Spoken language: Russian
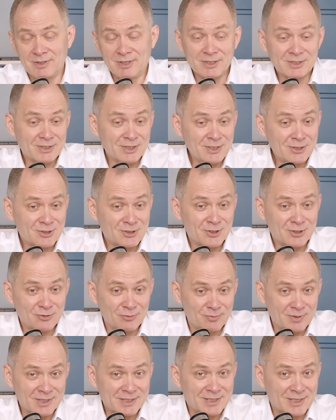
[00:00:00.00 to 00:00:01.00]
Я знаю, что
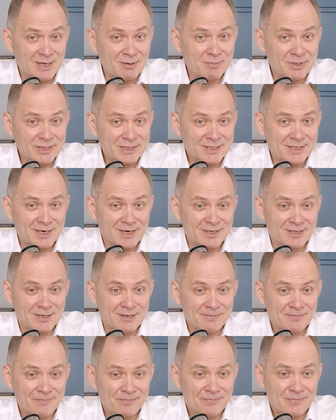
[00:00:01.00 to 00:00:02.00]
это у меня слабая
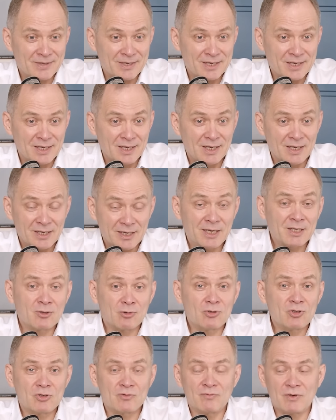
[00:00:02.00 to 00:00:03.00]
сторона. И
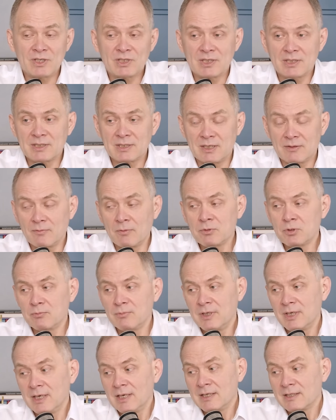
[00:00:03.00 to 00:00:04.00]
это очень важно знать. В
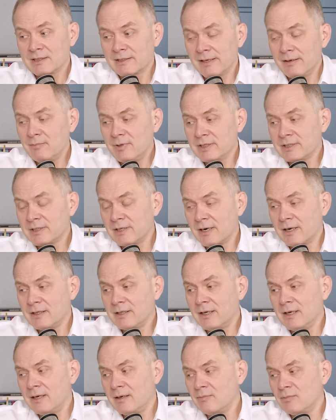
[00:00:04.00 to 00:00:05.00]
общем, слабая
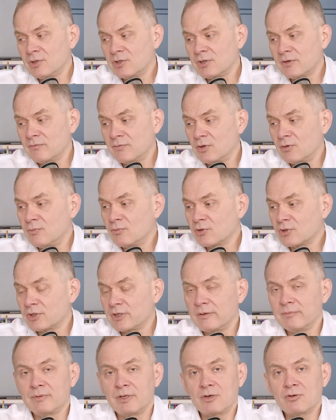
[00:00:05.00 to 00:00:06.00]
сторона, обычно вы ее
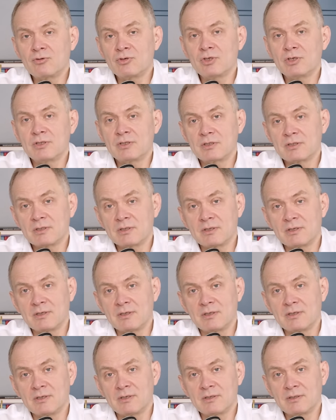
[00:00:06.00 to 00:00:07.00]
можете обнаружить,
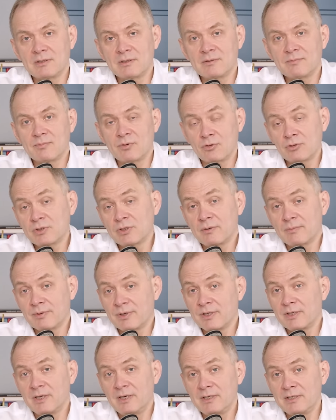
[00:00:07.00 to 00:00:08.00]
э, просто
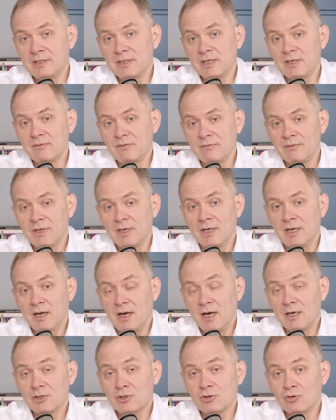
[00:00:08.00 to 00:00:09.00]
проанализировав,
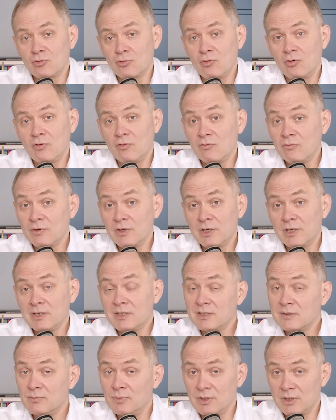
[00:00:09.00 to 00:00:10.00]
а что вы
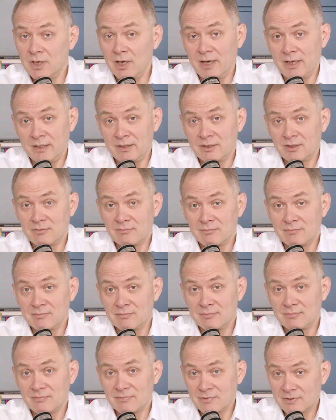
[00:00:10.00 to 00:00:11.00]
избегаете
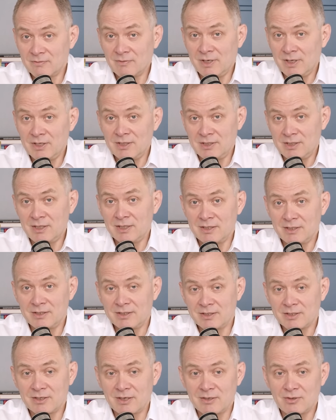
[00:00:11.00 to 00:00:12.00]
в своей
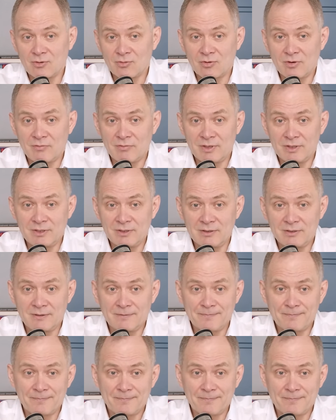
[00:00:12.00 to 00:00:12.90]
деятельности как руководитель.